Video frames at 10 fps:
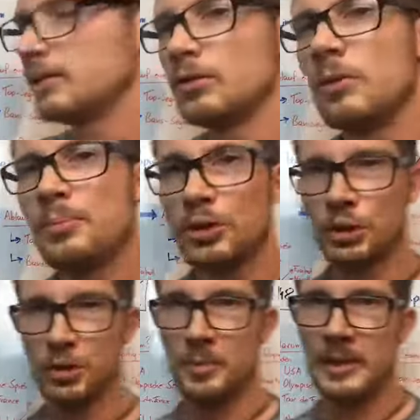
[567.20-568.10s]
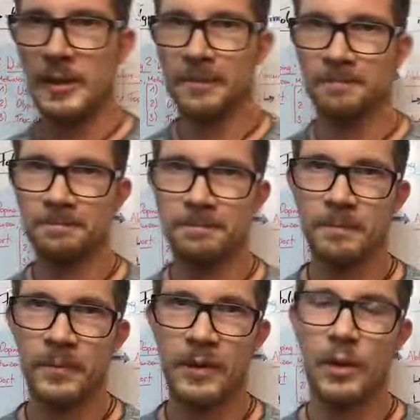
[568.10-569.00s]
die Olympischen Spiele.
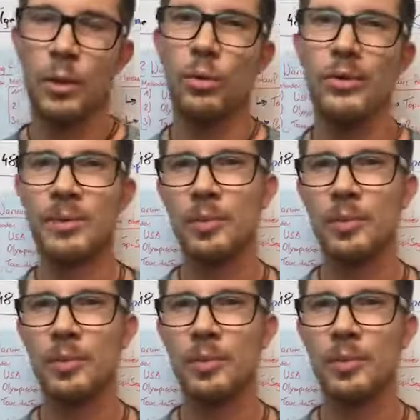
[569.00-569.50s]
Großer